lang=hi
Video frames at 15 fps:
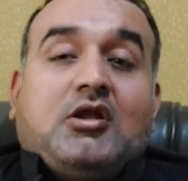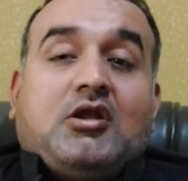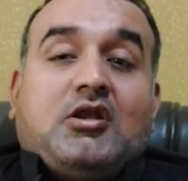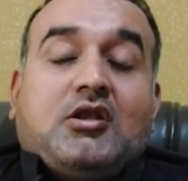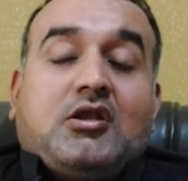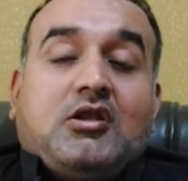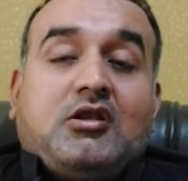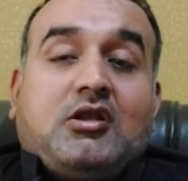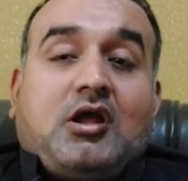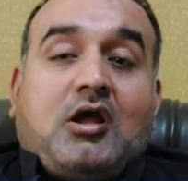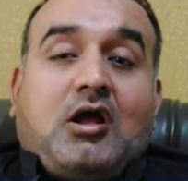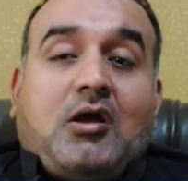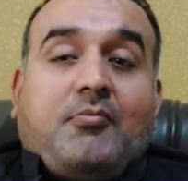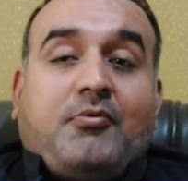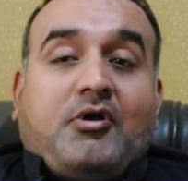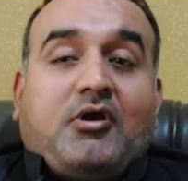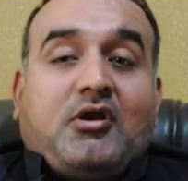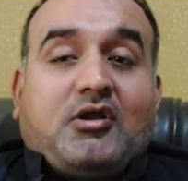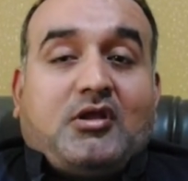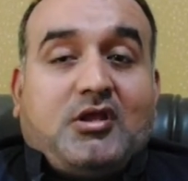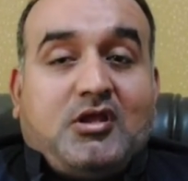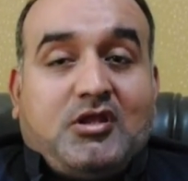लेकिन आप अगर
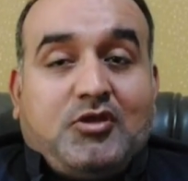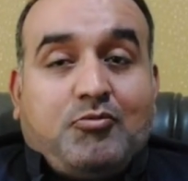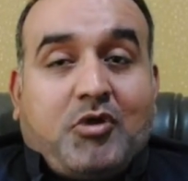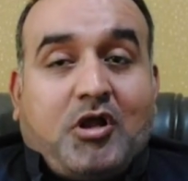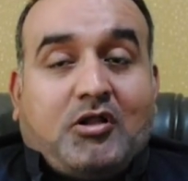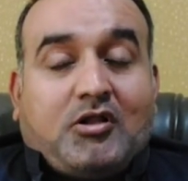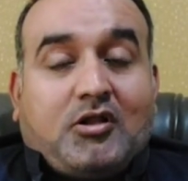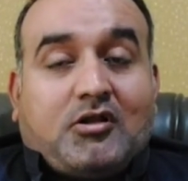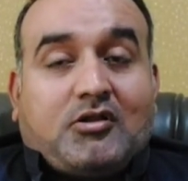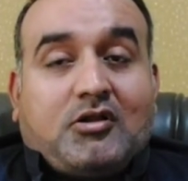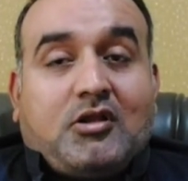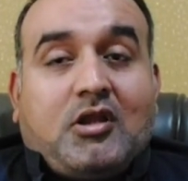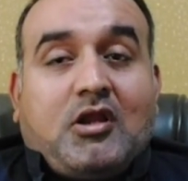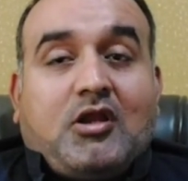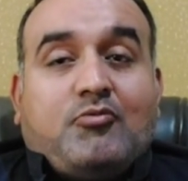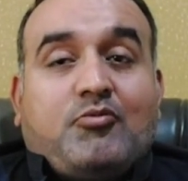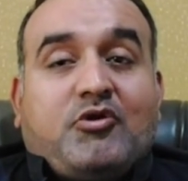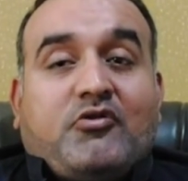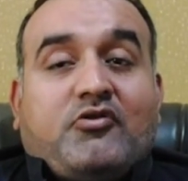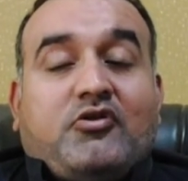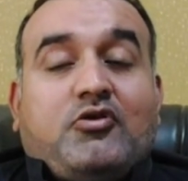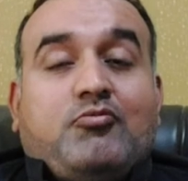एक ही बात करते जाएं कि बस
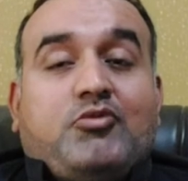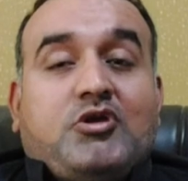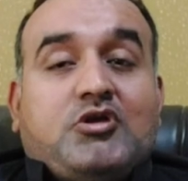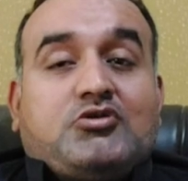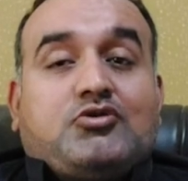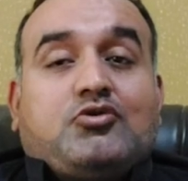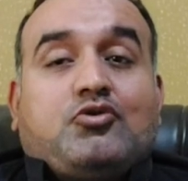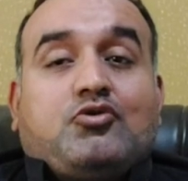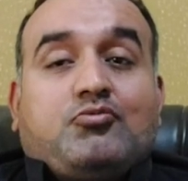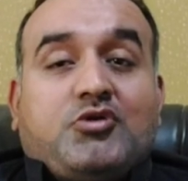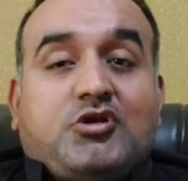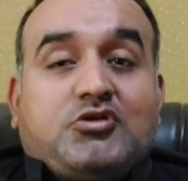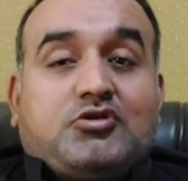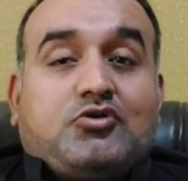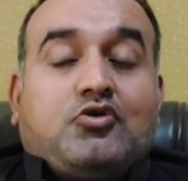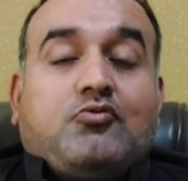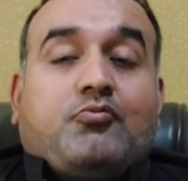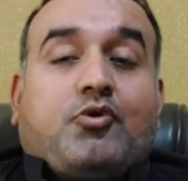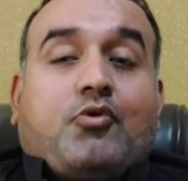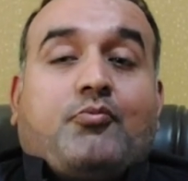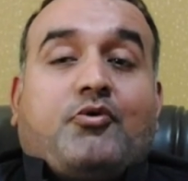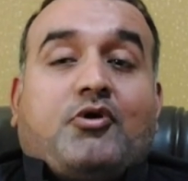जी बेच दो बेच दो
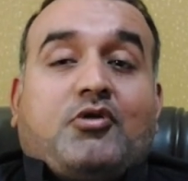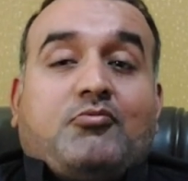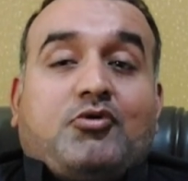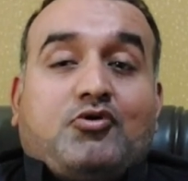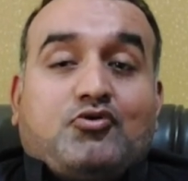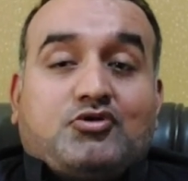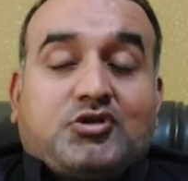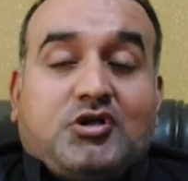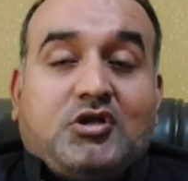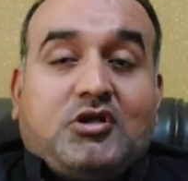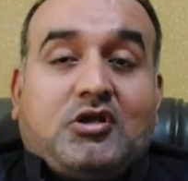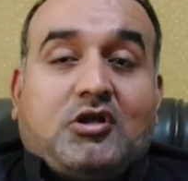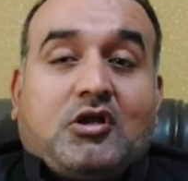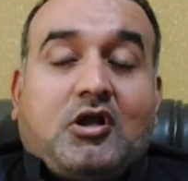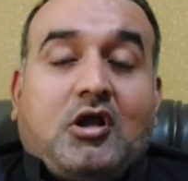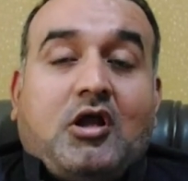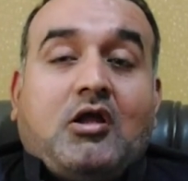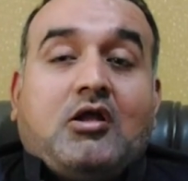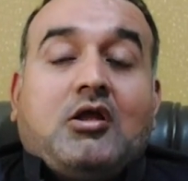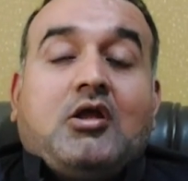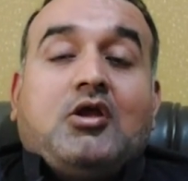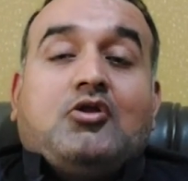प्रॉपर्टी में कुछ नहीं रखा
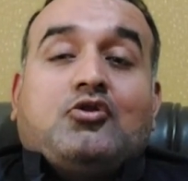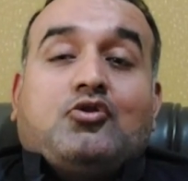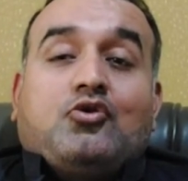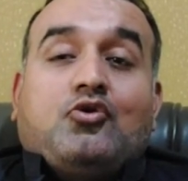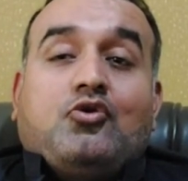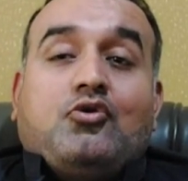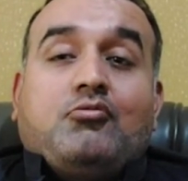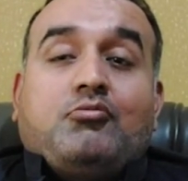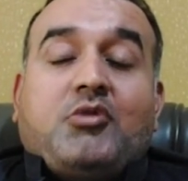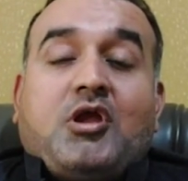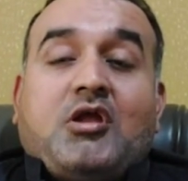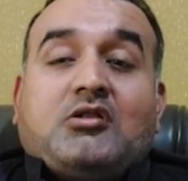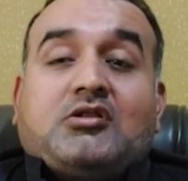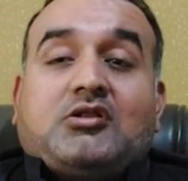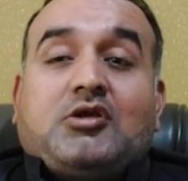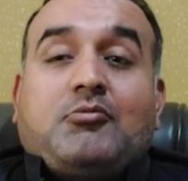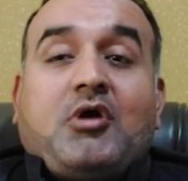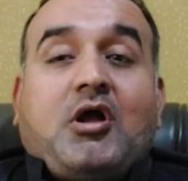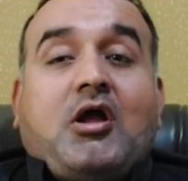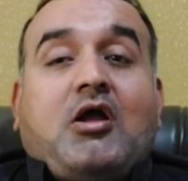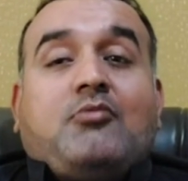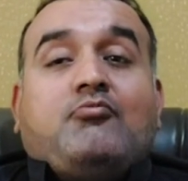तो मैं
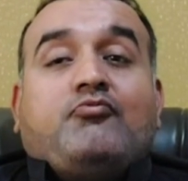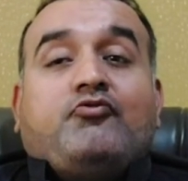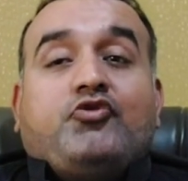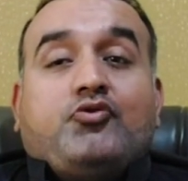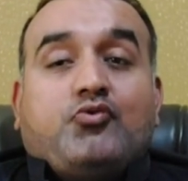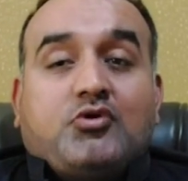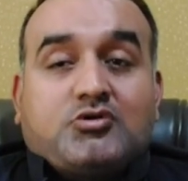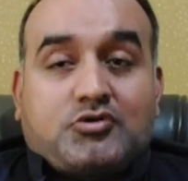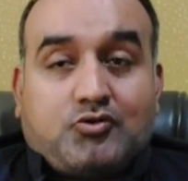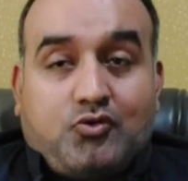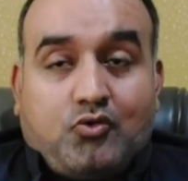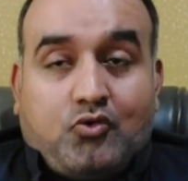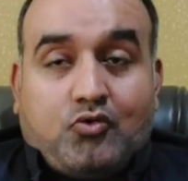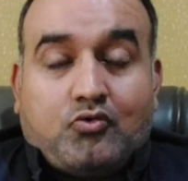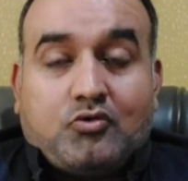तमाम व्यूअर्स को